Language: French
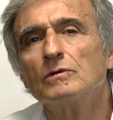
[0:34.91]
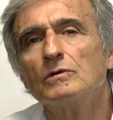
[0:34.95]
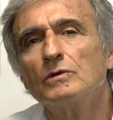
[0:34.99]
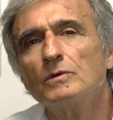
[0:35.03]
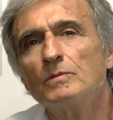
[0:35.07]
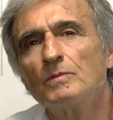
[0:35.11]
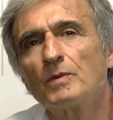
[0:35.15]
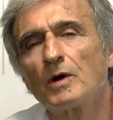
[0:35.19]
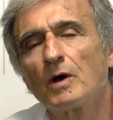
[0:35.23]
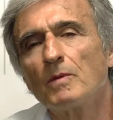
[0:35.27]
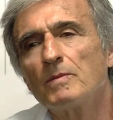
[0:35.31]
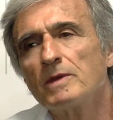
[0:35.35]

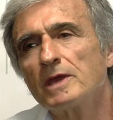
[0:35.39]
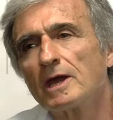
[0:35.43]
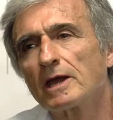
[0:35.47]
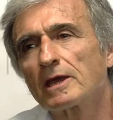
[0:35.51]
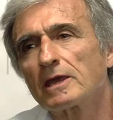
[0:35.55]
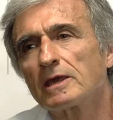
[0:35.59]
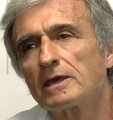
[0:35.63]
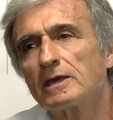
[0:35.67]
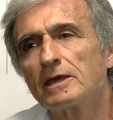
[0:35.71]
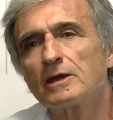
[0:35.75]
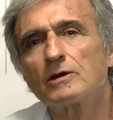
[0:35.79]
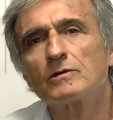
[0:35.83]
Une
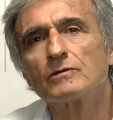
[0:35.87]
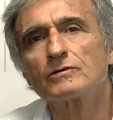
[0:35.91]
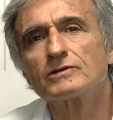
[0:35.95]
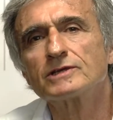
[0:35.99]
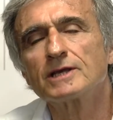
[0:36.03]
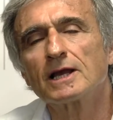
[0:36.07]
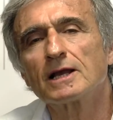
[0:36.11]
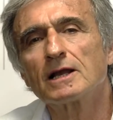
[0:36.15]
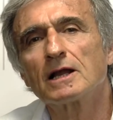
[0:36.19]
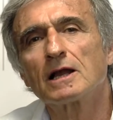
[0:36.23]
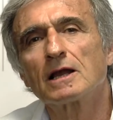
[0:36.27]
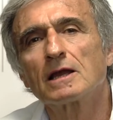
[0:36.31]
première qui est
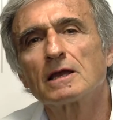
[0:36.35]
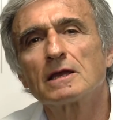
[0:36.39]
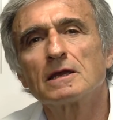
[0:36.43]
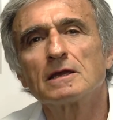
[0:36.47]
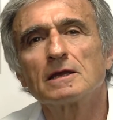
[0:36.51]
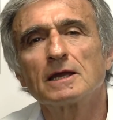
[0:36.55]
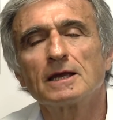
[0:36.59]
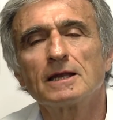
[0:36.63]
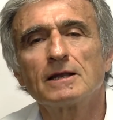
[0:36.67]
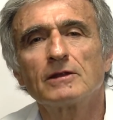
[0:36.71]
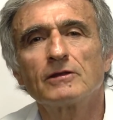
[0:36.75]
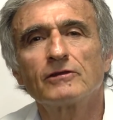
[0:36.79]

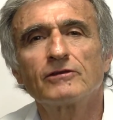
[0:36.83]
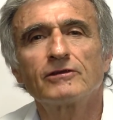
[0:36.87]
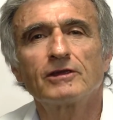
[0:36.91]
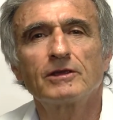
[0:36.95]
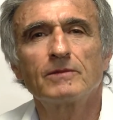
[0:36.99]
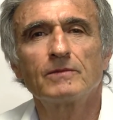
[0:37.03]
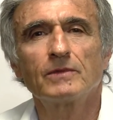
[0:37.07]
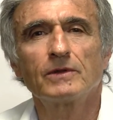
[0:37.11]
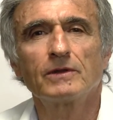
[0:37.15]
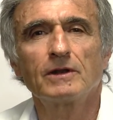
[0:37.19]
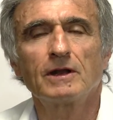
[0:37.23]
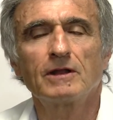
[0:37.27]
consacrée à
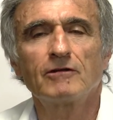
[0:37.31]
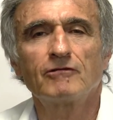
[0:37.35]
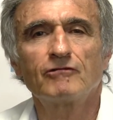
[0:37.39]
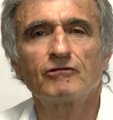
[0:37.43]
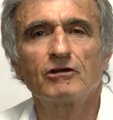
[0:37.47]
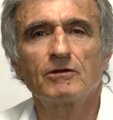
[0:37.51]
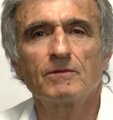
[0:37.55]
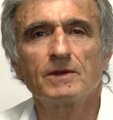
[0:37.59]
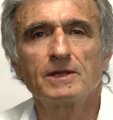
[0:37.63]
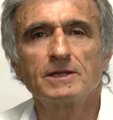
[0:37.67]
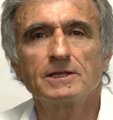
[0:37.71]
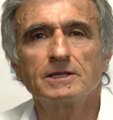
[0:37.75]
l'enseignement de
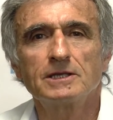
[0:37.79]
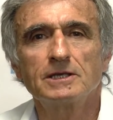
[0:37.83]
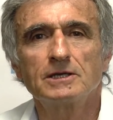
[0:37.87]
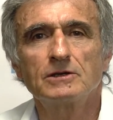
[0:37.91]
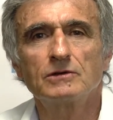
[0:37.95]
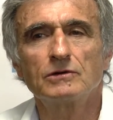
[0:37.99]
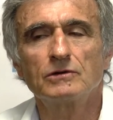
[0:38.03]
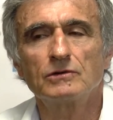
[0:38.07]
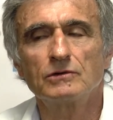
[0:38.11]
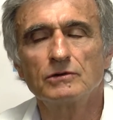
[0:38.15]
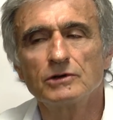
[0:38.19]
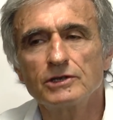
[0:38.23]

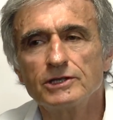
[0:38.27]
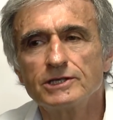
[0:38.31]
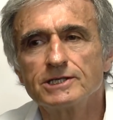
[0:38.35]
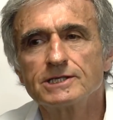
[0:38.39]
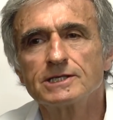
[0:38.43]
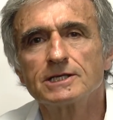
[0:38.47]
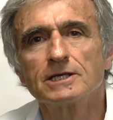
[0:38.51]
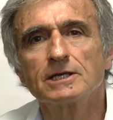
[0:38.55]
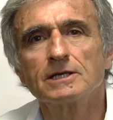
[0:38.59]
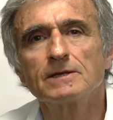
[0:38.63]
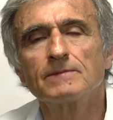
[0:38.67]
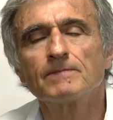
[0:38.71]
l'informatique au
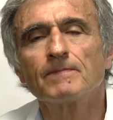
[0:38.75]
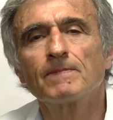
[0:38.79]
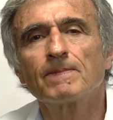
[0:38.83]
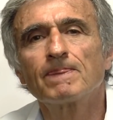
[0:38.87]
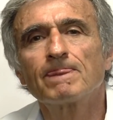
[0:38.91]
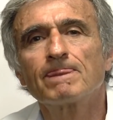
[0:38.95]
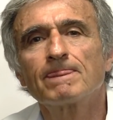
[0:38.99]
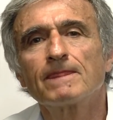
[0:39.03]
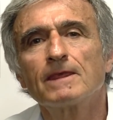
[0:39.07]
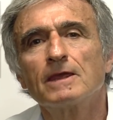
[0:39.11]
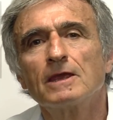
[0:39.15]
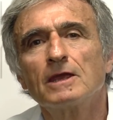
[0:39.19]
lycée,
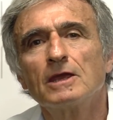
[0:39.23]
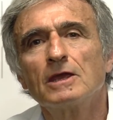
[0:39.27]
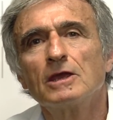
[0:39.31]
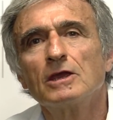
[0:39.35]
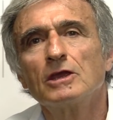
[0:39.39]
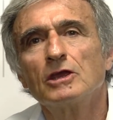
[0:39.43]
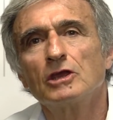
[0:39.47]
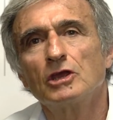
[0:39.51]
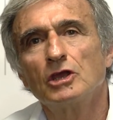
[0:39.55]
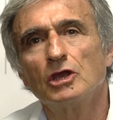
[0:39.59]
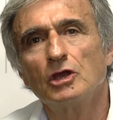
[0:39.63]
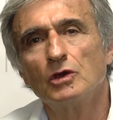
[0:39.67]

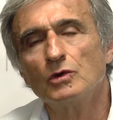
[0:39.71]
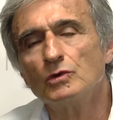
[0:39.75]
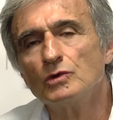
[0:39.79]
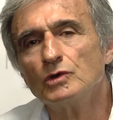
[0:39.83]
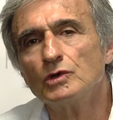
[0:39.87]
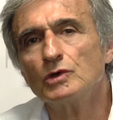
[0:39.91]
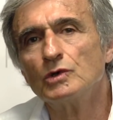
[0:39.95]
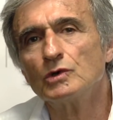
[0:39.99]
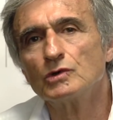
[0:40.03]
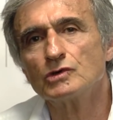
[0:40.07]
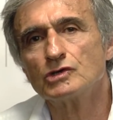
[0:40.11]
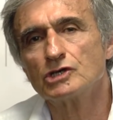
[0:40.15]
et
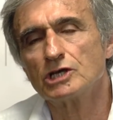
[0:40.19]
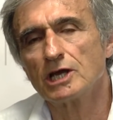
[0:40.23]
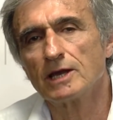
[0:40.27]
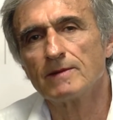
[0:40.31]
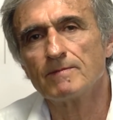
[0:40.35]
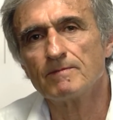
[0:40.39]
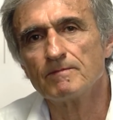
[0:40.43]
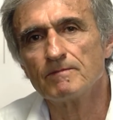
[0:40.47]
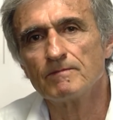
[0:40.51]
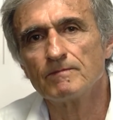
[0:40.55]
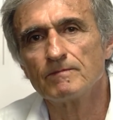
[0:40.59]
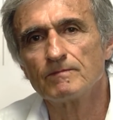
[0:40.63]
une
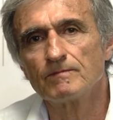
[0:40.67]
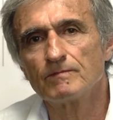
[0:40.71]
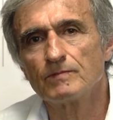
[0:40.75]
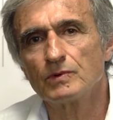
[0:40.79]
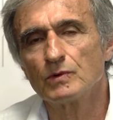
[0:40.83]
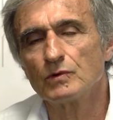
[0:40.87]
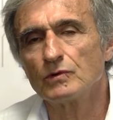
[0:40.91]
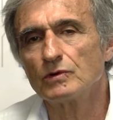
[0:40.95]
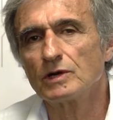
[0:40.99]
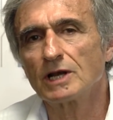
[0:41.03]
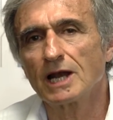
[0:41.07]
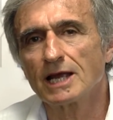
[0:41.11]
deuxième
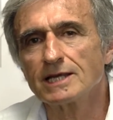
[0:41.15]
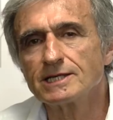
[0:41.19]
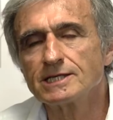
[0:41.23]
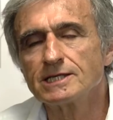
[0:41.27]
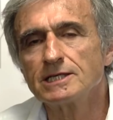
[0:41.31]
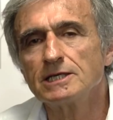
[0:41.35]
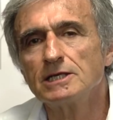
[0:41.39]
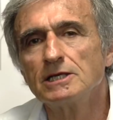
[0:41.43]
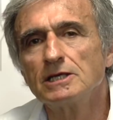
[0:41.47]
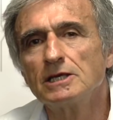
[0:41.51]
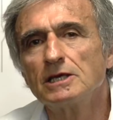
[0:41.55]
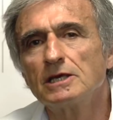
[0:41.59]
plus
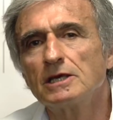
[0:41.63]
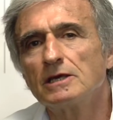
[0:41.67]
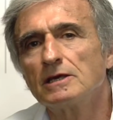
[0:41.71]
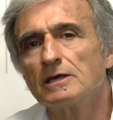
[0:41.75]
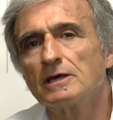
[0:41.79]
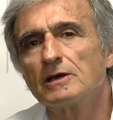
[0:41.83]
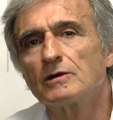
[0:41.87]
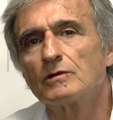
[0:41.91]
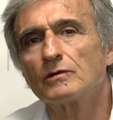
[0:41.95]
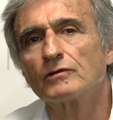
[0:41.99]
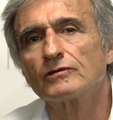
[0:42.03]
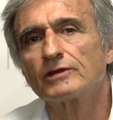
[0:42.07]
classique
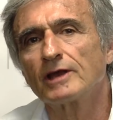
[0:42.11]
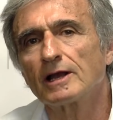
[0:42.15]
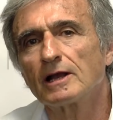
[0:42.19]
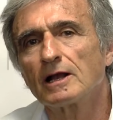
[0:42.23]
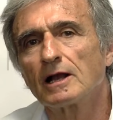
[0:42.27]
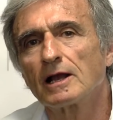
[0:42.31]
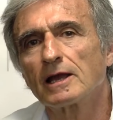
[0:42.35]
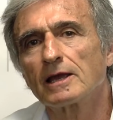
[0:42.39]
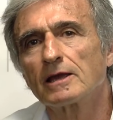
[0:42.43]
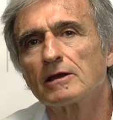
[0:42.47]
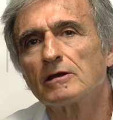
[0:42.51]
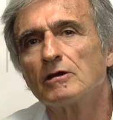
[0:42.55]
qui est
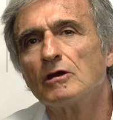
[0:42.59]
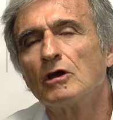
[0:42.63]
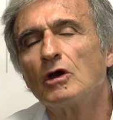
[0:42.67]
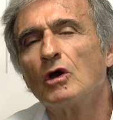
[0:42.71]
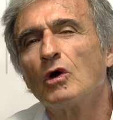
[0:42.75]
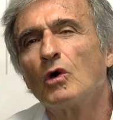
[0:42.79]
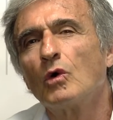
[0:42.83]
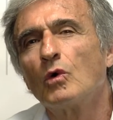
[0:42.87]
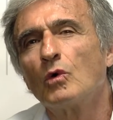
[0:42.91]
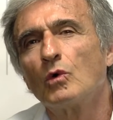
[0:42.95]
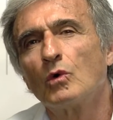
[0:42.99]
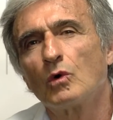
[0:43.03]
consacrée
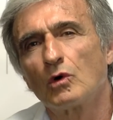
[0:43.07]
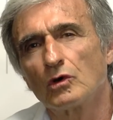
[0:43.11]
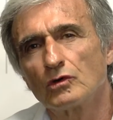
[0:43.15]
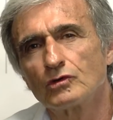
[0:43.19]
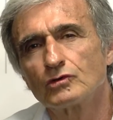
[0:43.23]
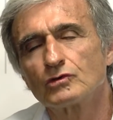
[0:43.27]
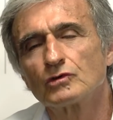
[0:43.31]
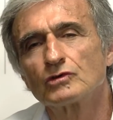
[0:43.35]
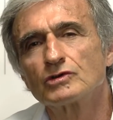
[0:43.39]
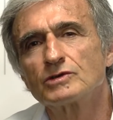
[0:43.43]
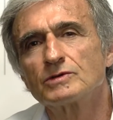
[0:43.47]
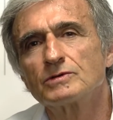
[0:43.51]
aux
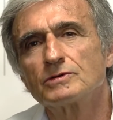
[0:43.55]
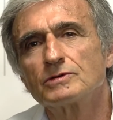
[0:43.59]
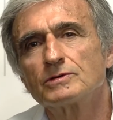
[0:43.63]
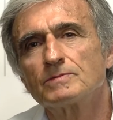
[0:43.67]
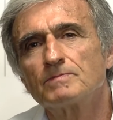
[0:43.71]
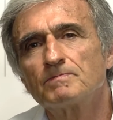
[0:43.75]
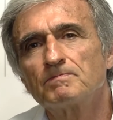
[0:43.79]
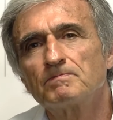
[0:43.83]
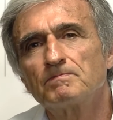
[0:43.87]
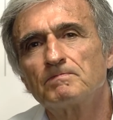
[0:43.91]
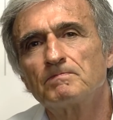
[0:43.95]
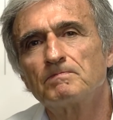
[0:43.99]
ressources
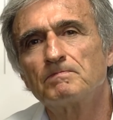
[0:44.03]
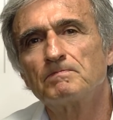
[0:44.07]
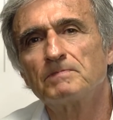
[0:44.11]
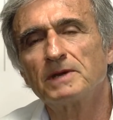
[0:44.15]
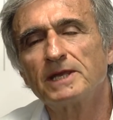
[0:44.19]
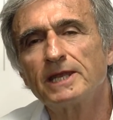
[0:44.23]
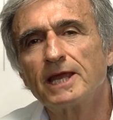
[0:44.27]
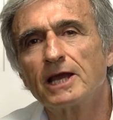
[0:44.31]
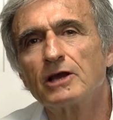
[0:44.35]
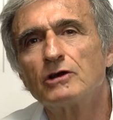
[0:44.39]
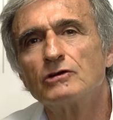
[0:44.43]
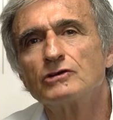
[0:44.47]

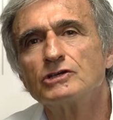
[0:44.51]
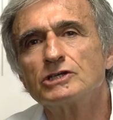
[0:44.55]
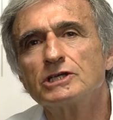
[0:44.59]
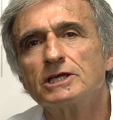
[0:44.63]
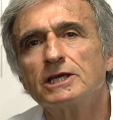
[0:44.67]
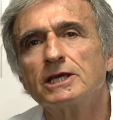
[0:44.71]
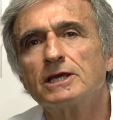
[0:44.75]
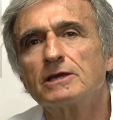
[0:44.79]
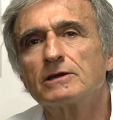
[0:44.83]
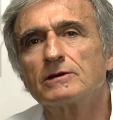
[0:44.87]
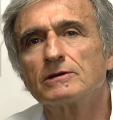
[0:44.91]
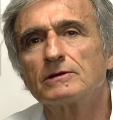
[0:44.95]

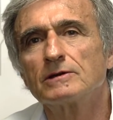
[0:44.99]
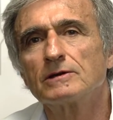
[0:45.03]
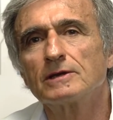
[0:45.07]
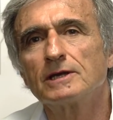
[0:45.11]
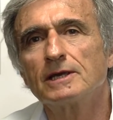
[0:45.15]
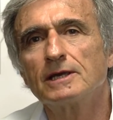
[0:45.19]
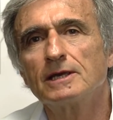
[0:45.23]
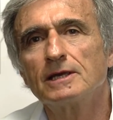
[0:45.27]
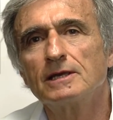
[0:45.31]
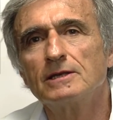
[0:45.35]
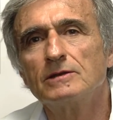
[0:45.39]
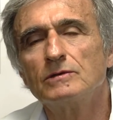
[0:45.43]
pédagogiques,
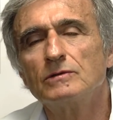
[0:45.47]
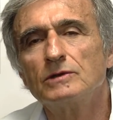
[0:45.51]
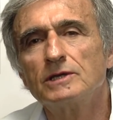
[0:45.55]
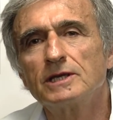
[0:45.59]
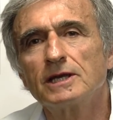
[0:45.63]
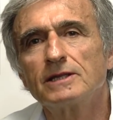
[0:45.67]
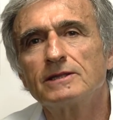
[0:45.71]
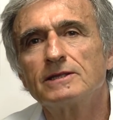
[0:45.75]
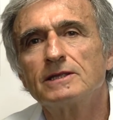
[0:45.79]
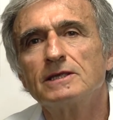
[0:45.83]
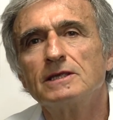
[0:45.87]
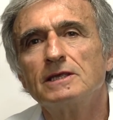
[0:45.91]

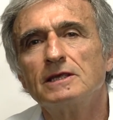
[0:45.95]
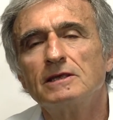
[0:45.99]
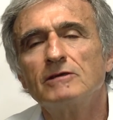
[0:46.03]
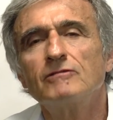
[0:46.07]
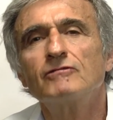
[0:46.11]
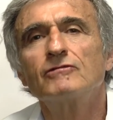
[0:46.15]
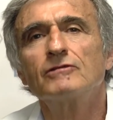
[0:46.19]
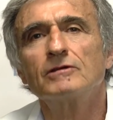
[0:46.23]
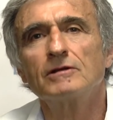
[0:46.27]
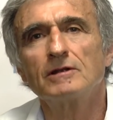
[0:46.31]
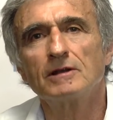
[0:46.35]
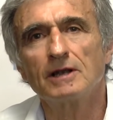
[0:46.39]

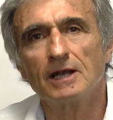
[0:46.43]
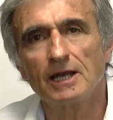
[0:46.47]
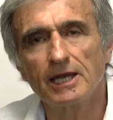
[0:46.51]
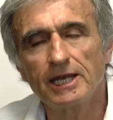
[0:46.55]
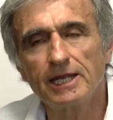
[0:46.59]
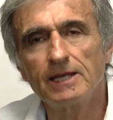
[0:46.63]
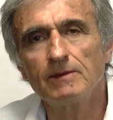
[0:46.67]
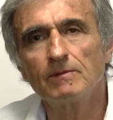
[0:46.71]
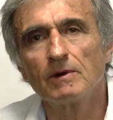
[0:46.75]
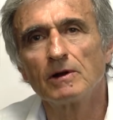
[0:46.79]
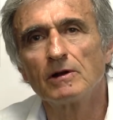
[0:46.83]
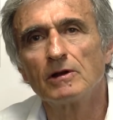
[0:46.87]
éducatives,
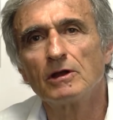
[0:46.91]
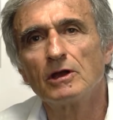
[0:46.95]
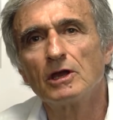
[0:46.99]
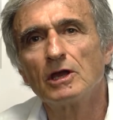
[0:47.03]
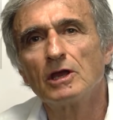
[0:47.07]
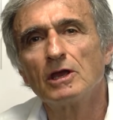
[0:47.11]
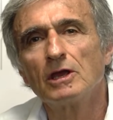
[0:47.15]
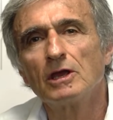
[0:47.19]
libres